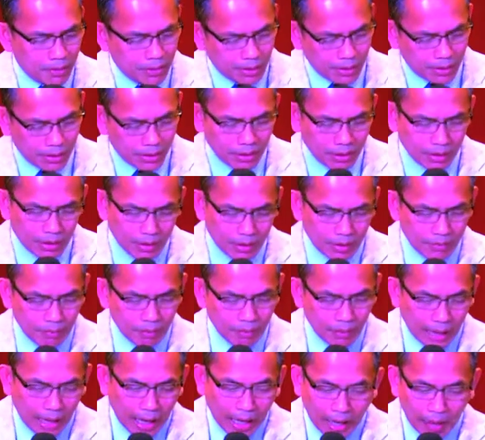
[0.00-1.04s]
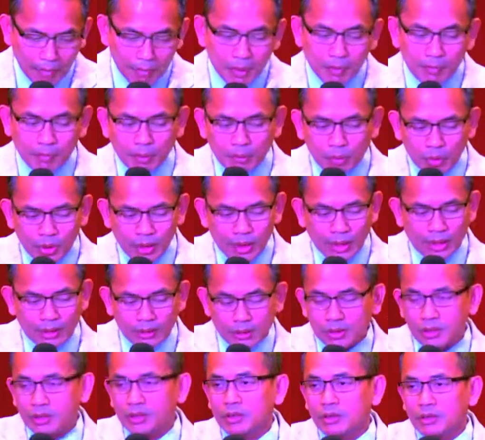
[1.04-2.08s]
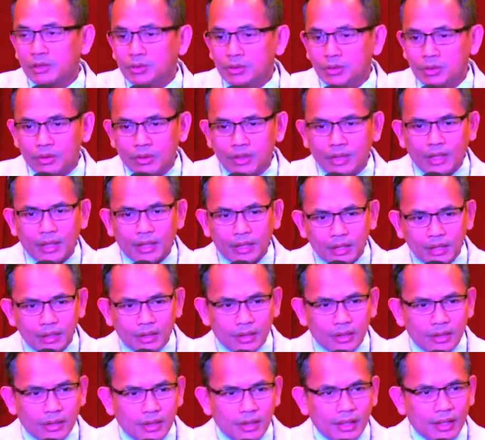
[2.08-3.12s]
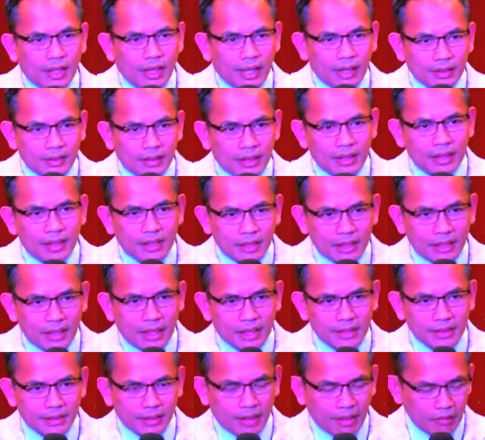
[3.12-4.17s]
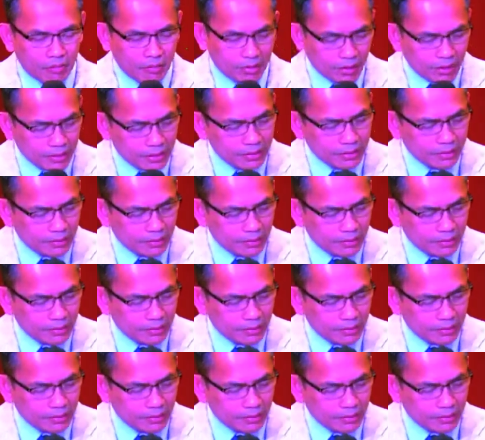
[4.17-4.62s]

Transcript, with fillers: uh, Mengalami Pemulihan Seutuhnya, Entering the Next Level